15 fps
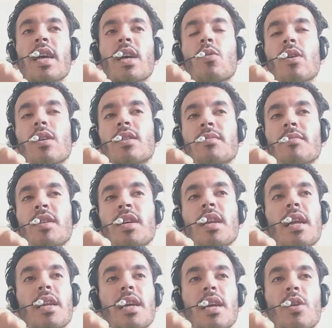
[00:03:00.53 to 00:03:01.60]
ايكوالز مين؟
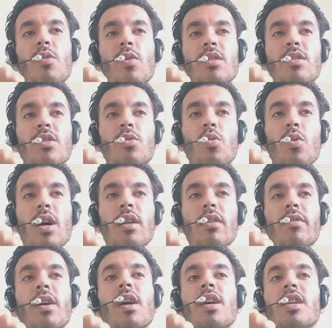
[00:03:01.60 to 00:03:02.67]
قال لي ايكوالز
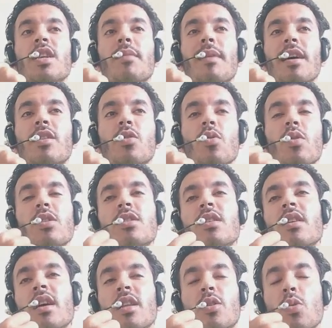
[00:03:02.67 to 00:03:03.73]
12 يبقى
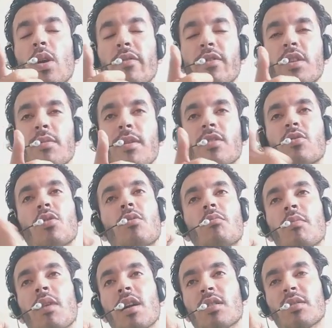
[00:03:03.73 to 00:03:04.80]
12 12 دي برضه
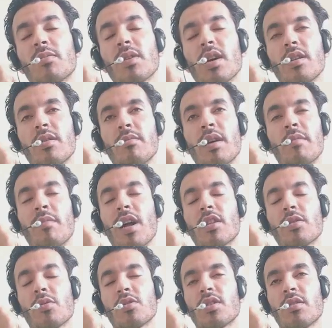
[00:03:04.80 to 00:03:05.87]
مالتبلاي
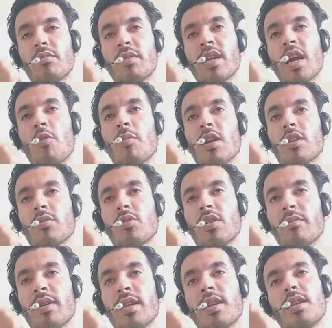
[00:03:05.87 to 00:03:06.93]
مالتيبلز لمين او
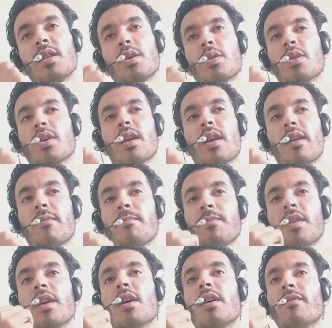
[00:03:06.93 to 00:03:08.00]
مالتيبل لمين؟ لل 3
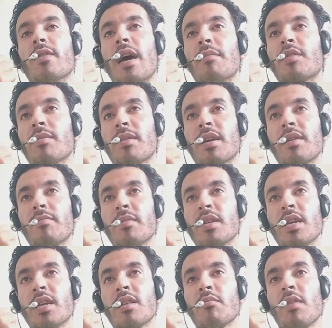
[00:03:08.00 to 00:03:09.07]
فهمت بجيب
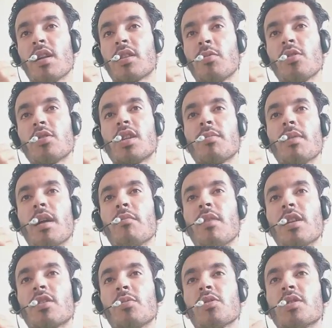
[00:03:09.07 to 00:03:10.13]
منين المالتيبلز؟ يبقى
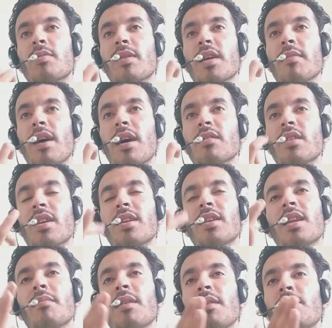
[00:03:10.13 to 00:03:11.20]
المالتيبلز بجيبها عن طريق
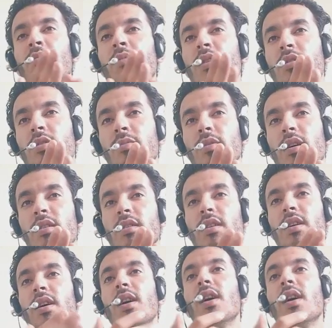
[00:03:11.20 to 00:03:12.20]
ان انا بعمل مالتبلاي